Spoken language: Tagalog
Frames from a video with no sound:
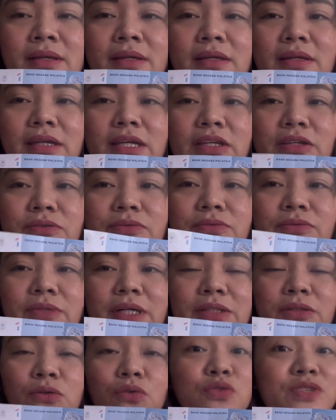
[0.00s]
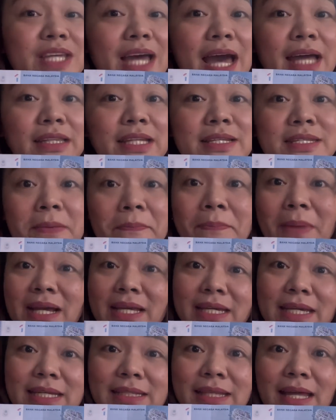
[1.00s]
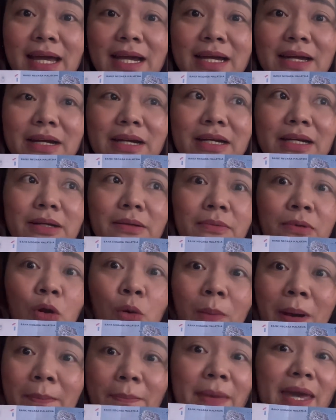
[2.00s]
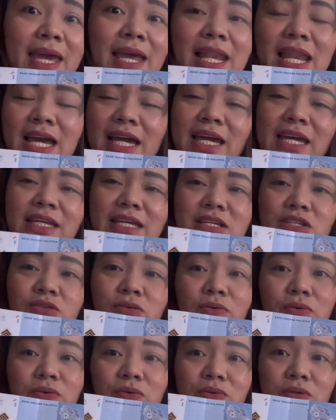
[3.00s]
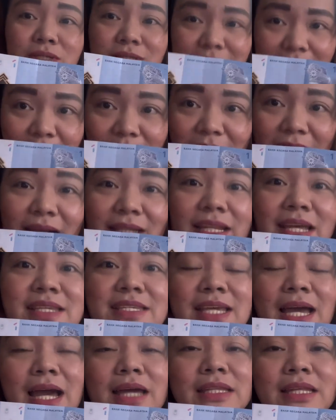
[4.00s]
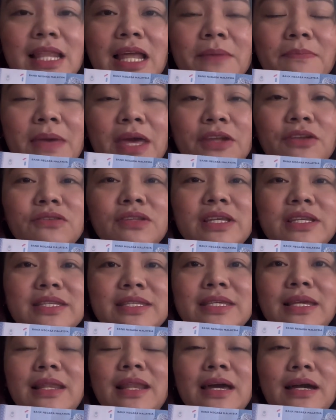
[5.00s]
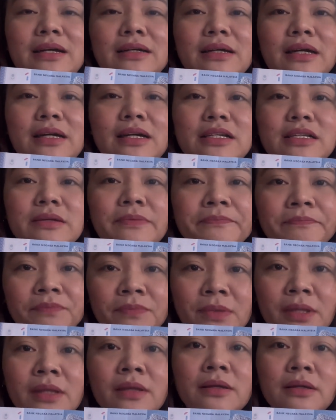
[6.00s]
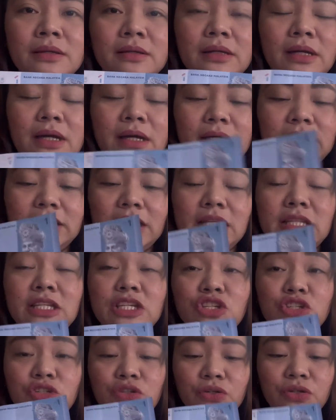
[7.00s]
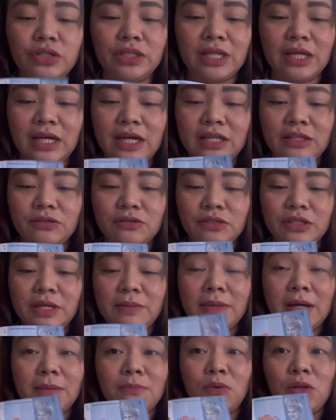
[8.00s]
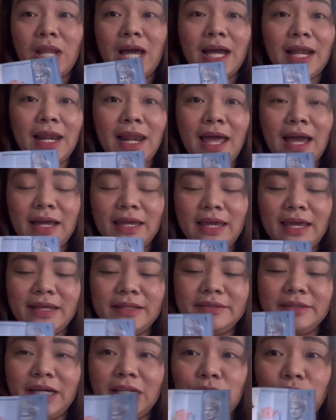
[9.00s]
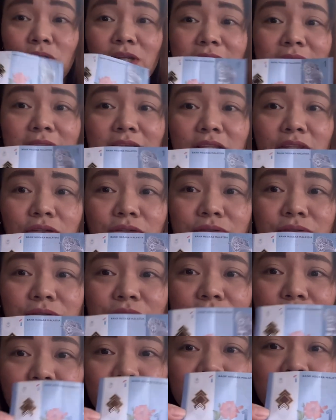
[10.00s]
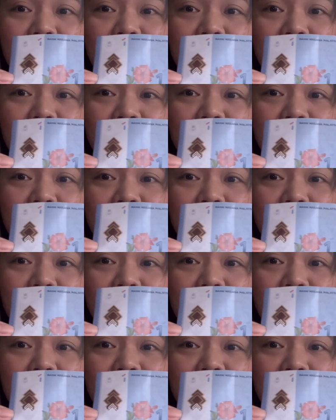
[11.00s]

yung ano. Kung sa atin, Sampagita, Gumamela, ganyan. So, same lang din sa kanila. Meron din silang uh, uh, tradisyon na ano, yung mga bulaklak. Yan. Katulad nito. Itong